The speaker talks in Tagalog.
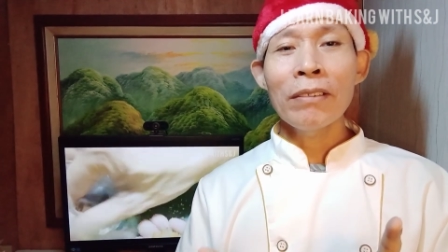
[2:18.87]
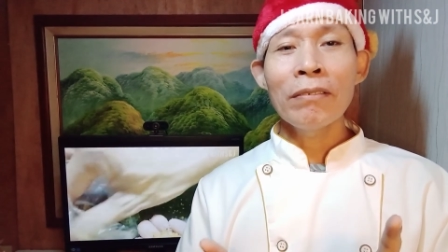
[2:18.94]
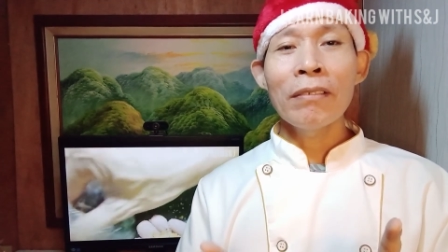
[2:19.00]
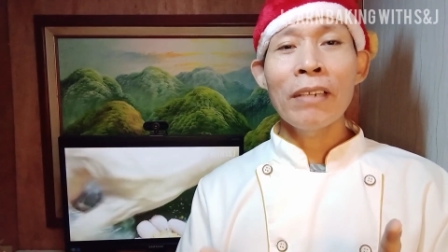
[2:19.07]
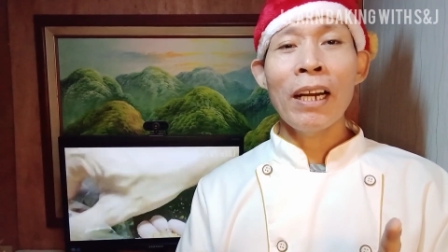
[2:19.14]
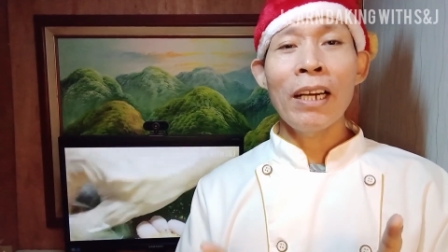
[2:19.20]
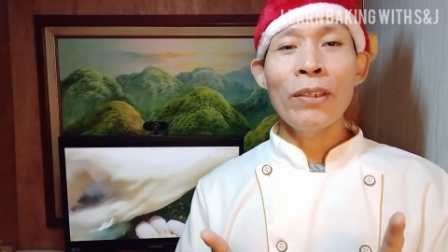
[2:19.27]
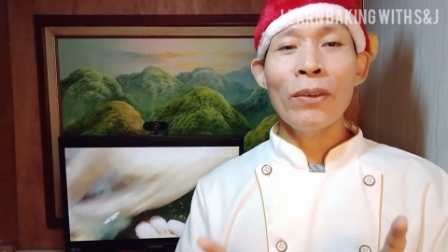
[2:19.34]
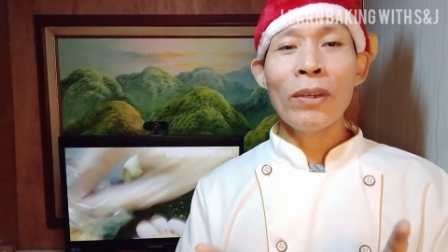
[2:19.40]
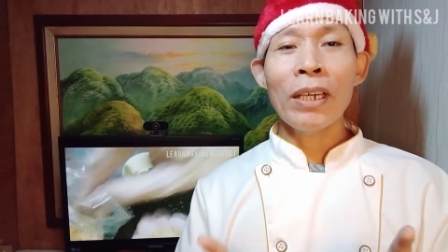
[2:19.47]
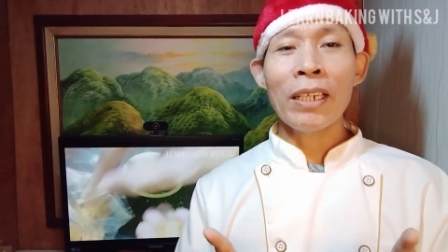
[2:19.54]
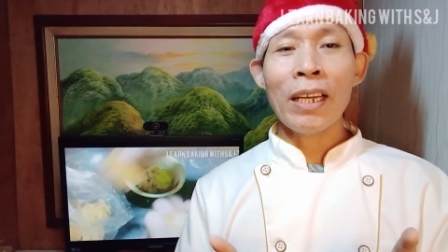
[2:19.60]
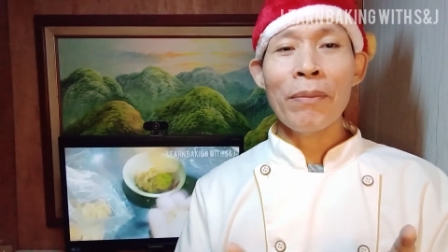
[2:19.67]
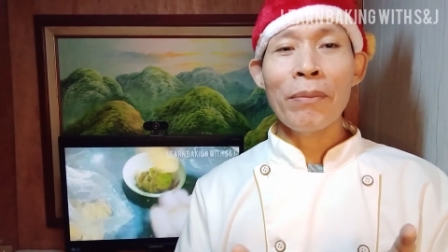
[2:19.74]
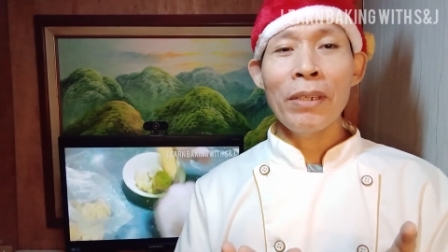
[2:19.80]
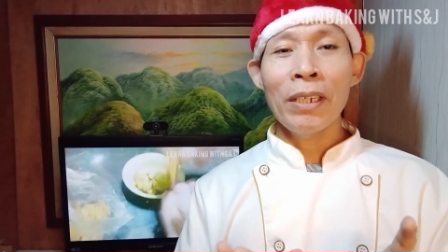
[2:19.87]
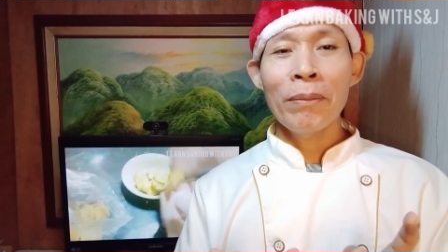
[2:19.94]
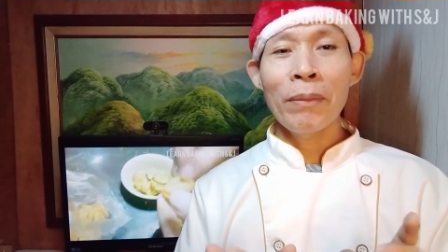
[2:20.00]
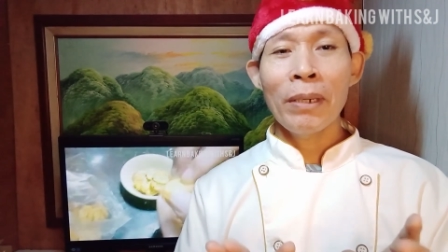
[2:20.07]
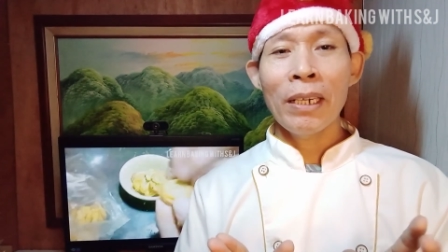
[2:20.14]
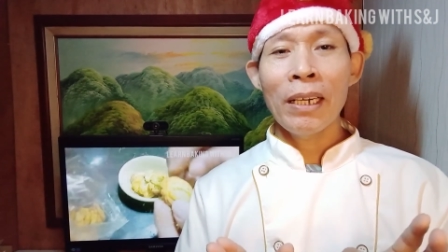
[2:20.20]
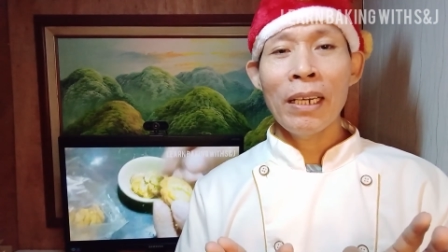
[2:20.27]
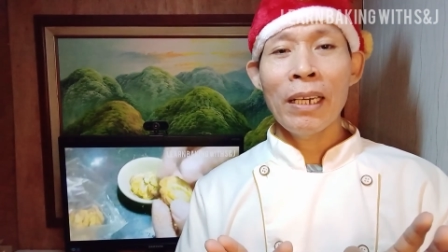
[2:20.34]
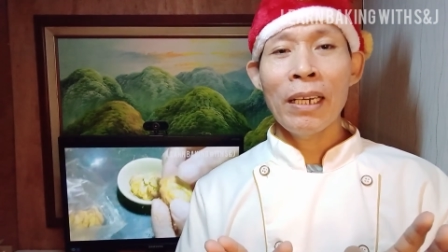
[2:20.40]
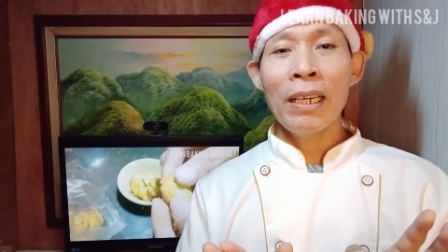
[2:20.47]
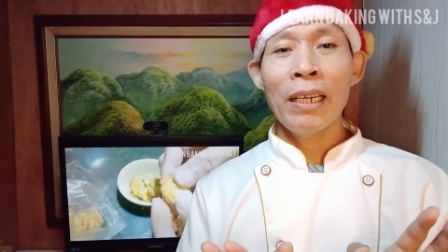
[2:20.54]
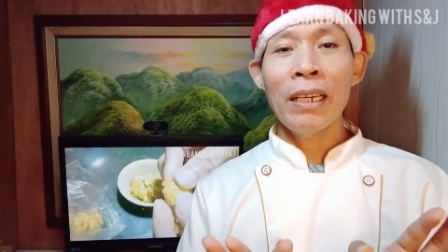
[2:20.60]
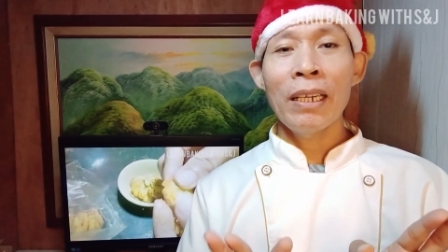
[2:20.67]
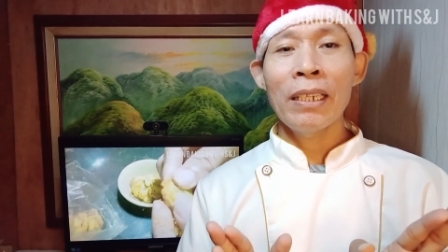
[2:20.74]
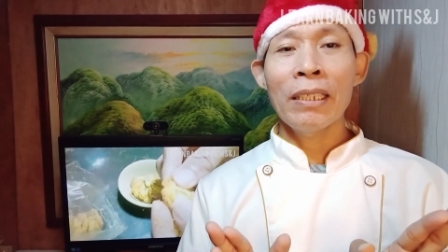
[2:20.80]
kung gaano karami ang mga
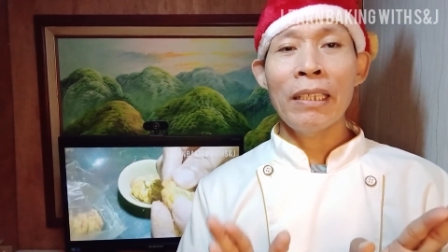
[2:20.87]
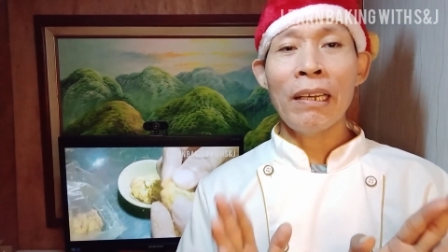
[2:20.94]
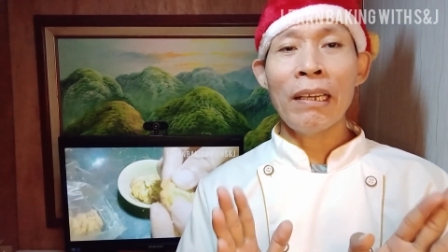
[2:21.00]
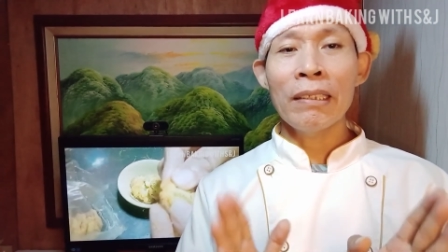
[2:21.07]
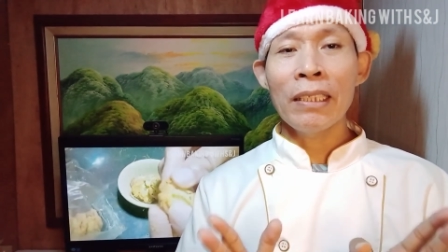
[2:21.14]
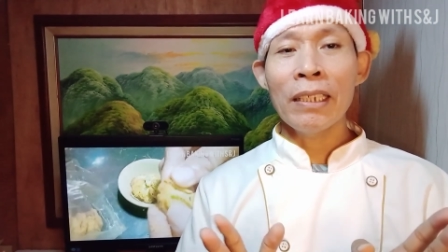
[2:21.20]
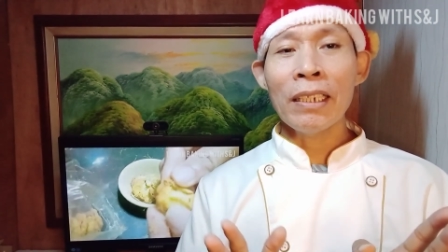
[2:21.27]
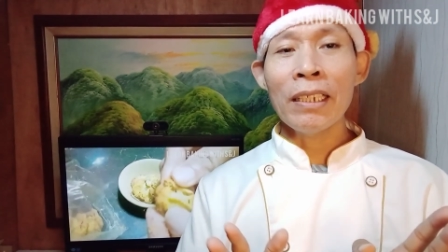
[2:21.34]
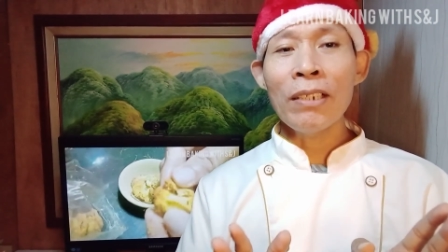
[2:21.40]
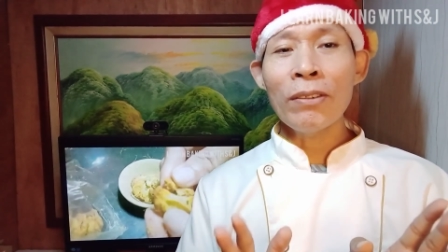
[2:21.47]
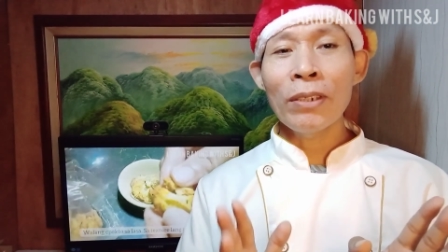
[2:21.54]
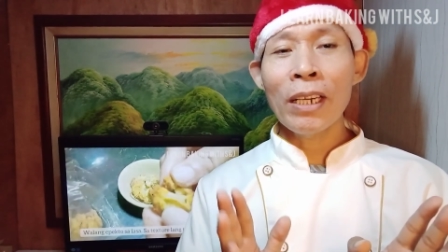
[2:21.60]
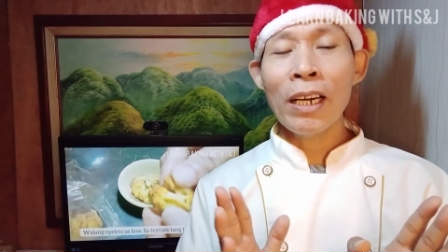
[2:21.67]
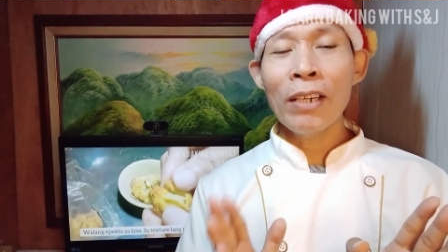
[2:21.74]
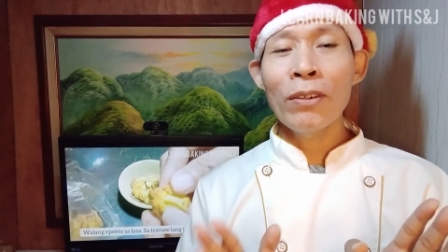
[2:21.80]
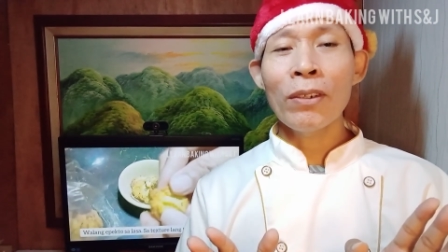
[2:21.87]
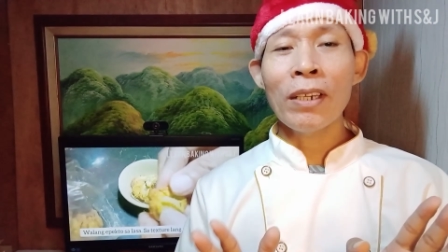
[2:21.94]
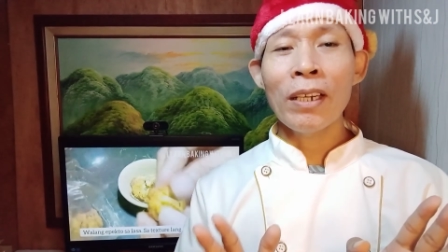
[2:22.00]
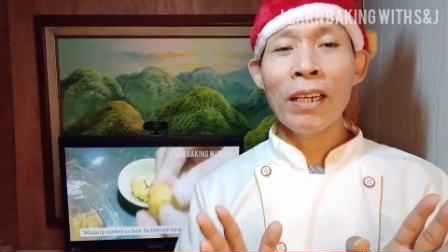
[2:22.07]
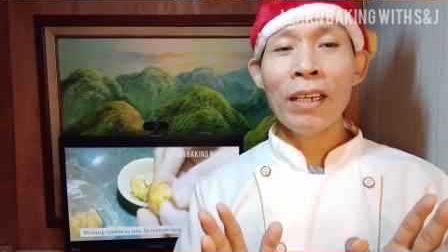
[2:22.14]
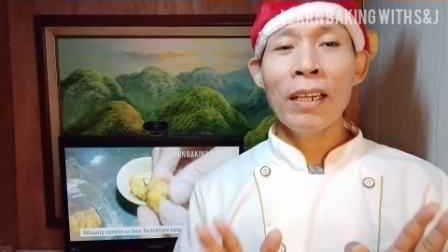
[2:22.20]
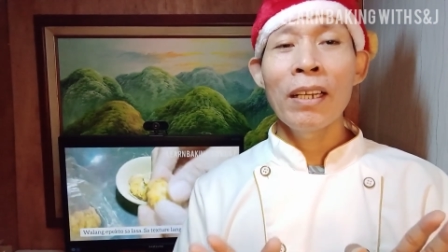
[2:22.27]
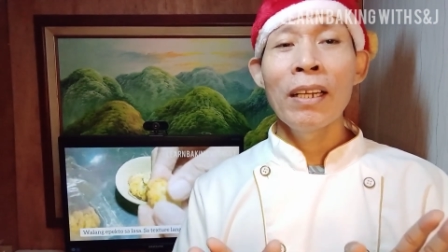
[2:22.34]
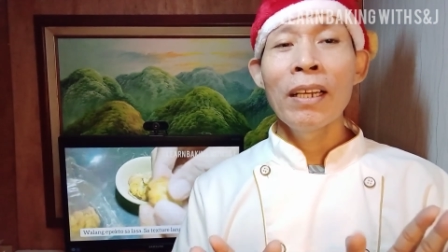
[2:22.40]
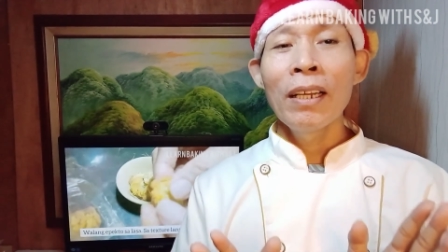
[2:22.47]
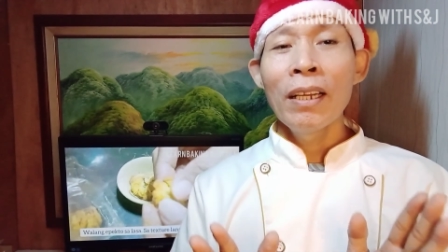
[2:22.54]
nakatira or gaano ka